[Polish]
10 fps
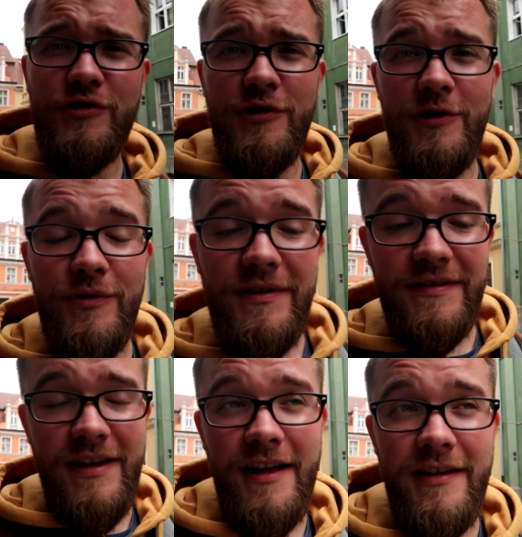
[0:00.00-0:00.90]
czyli
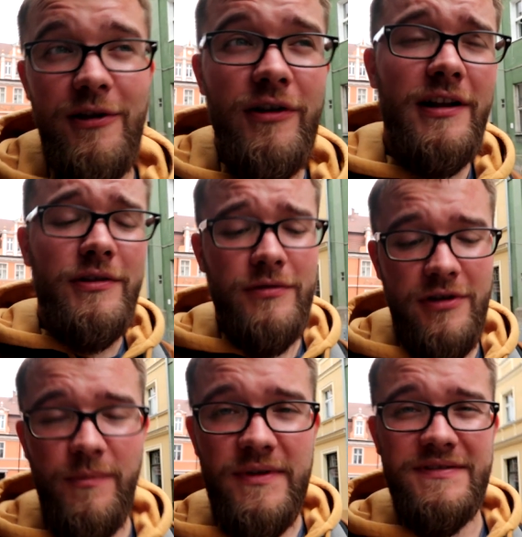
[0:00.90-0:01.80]
Louisiana, Lokal,
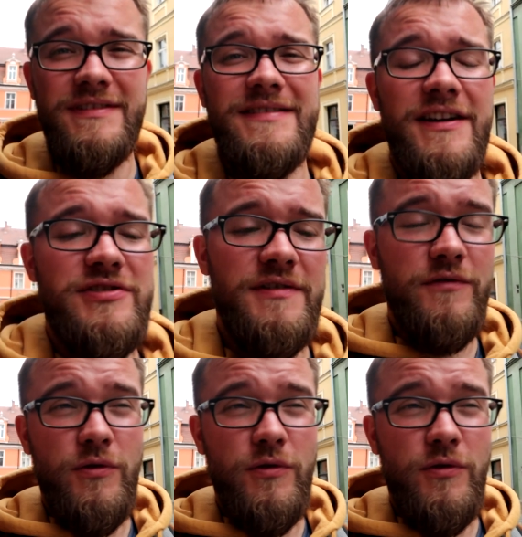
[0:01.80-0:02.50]
który obecny jest także w